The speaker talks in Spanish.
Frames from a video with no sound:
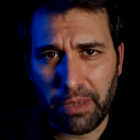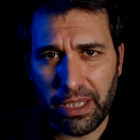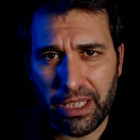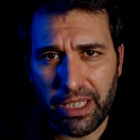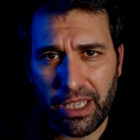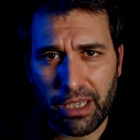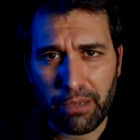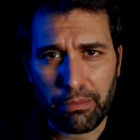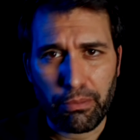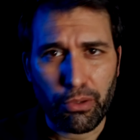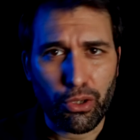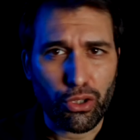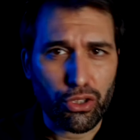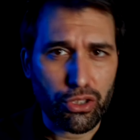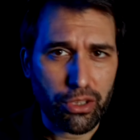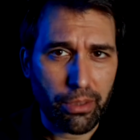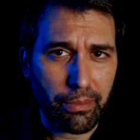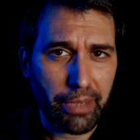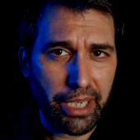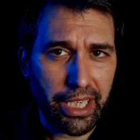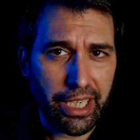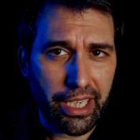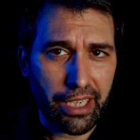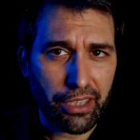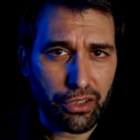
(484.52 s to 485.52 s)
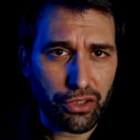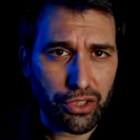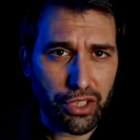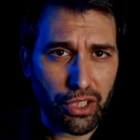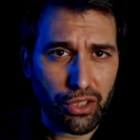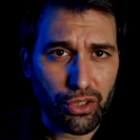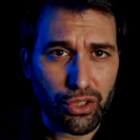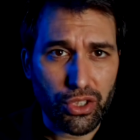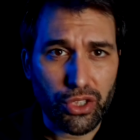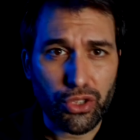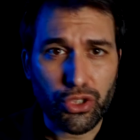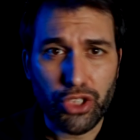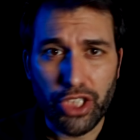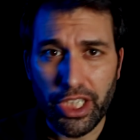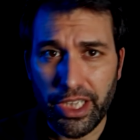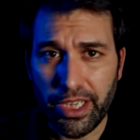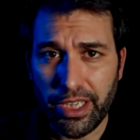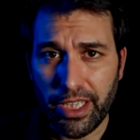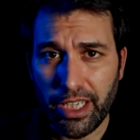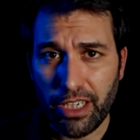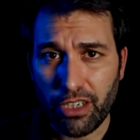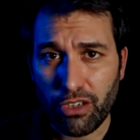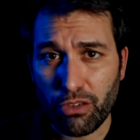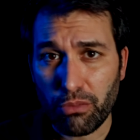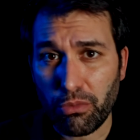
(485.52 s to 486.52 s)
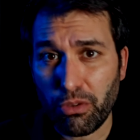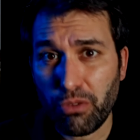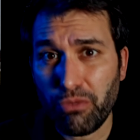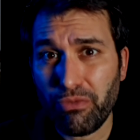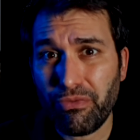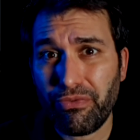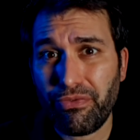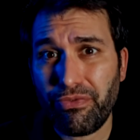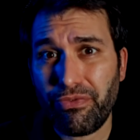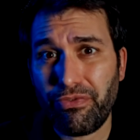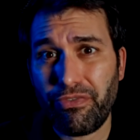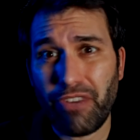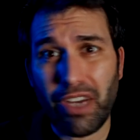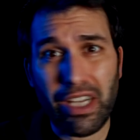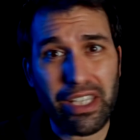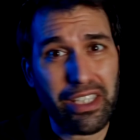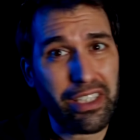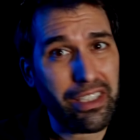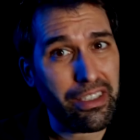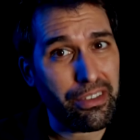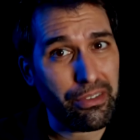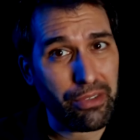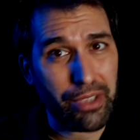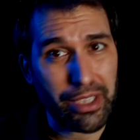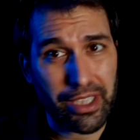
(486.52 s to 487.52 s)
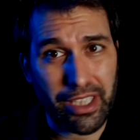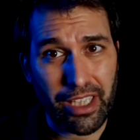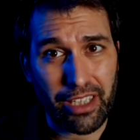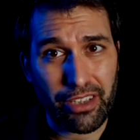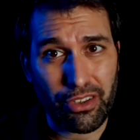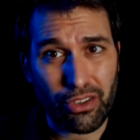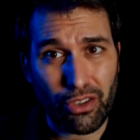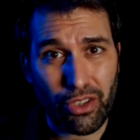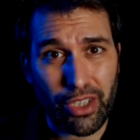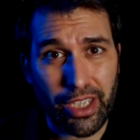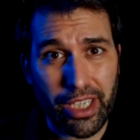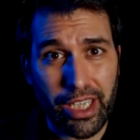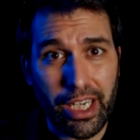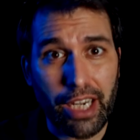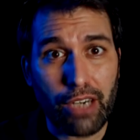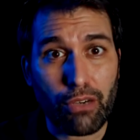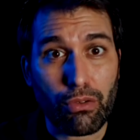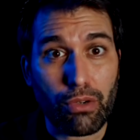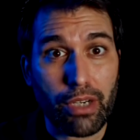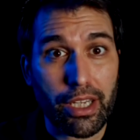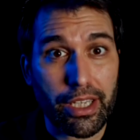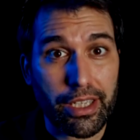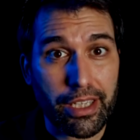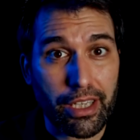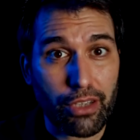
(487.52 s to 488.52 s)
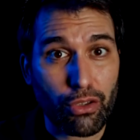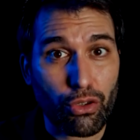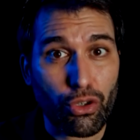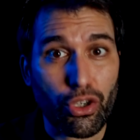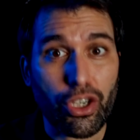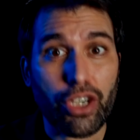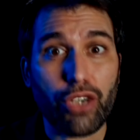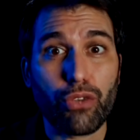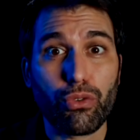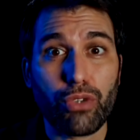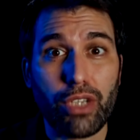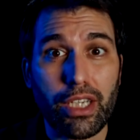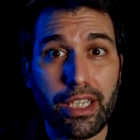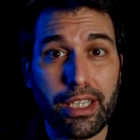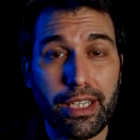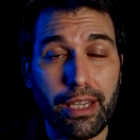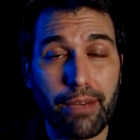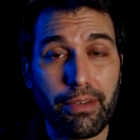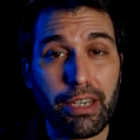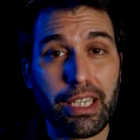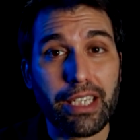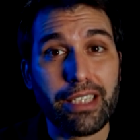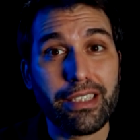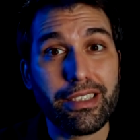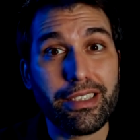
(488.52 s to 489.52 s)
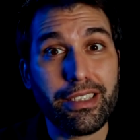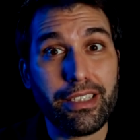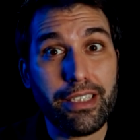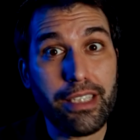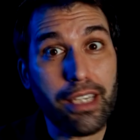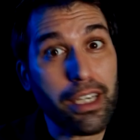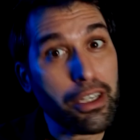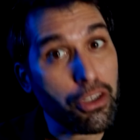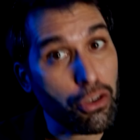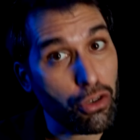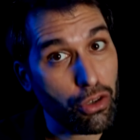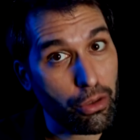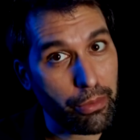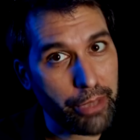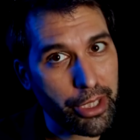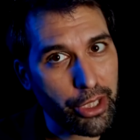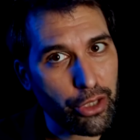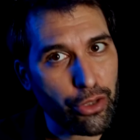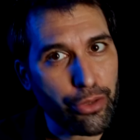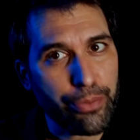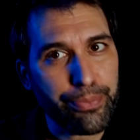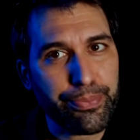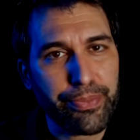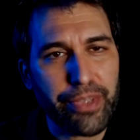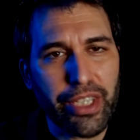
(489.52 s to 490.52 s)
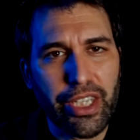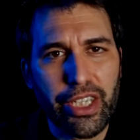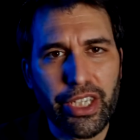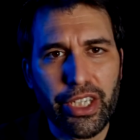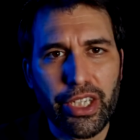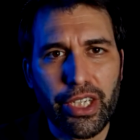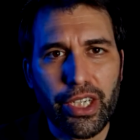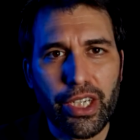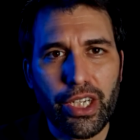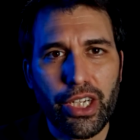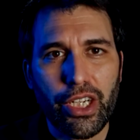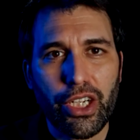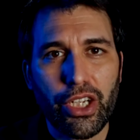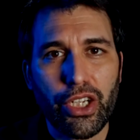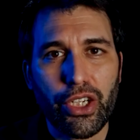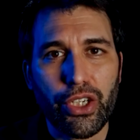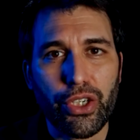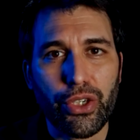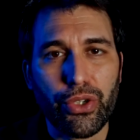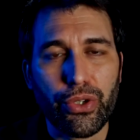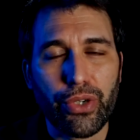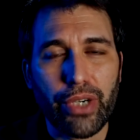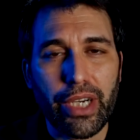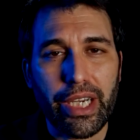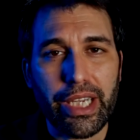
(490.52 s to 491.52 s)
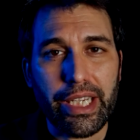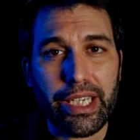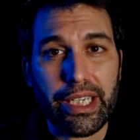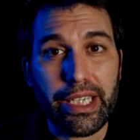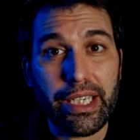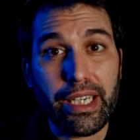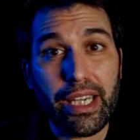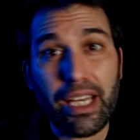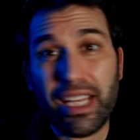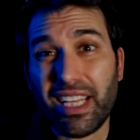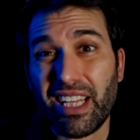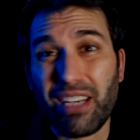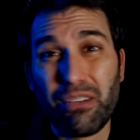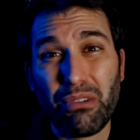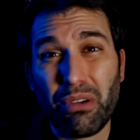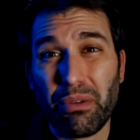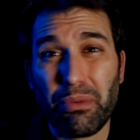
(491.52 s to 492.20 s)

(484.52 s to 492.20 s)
espacial por los americanos en los 80 como un fallido intento de crear un lanzador reutilizable y económico, no hay nada